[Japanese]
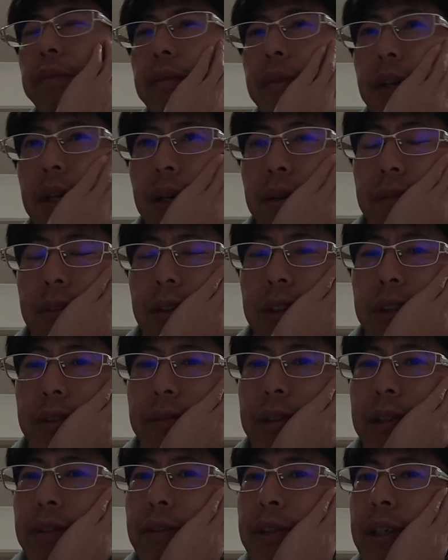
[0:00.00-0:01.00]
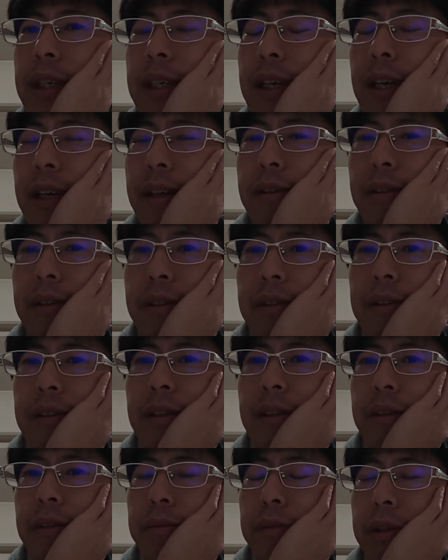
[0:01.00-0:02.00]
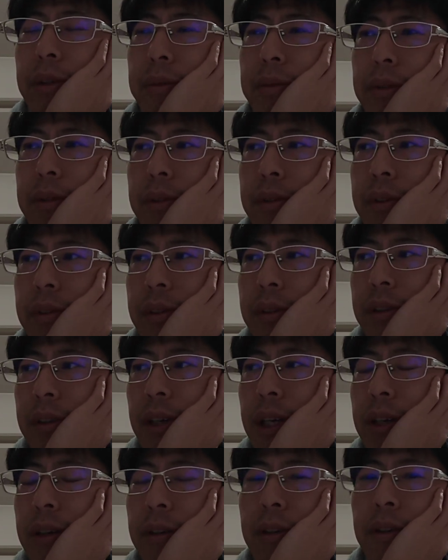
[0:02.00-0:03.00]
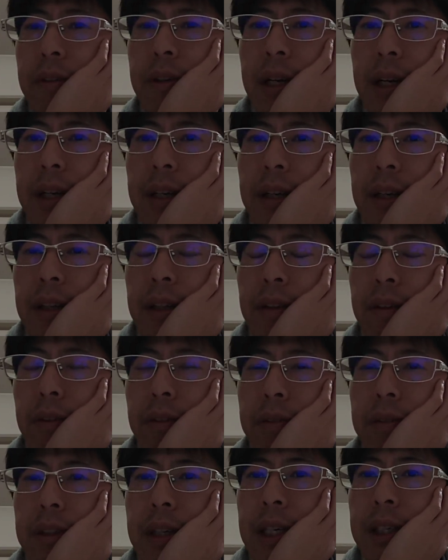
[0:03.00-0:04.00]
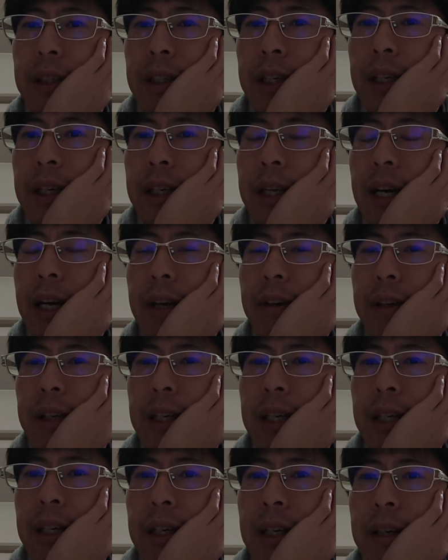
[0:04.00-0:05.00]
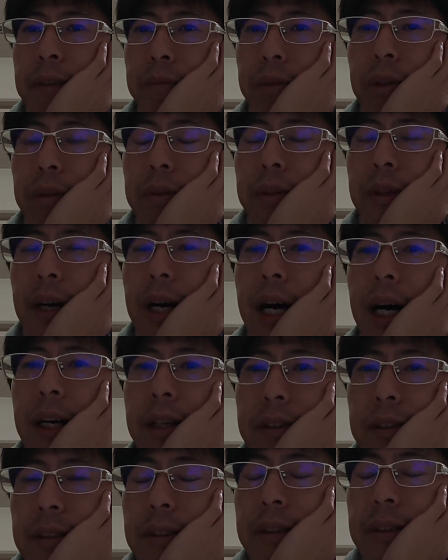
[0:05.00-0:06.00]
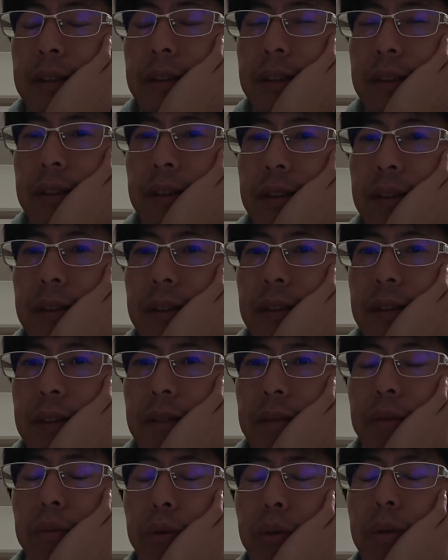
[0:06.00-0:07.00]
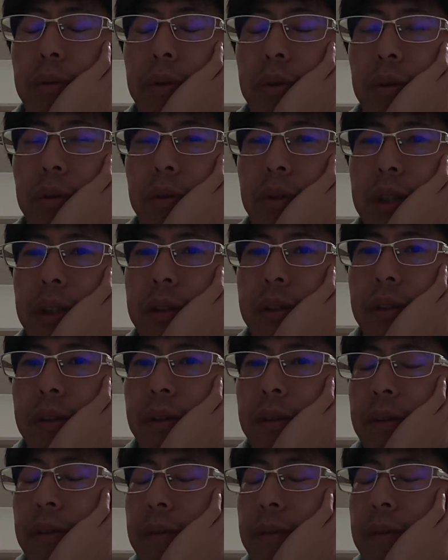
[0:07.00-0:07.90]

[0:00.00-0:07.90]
髪の毛染めとの人間イコール、もともとエロ業界との深い関わり合いがもともとある。もともと本当にそ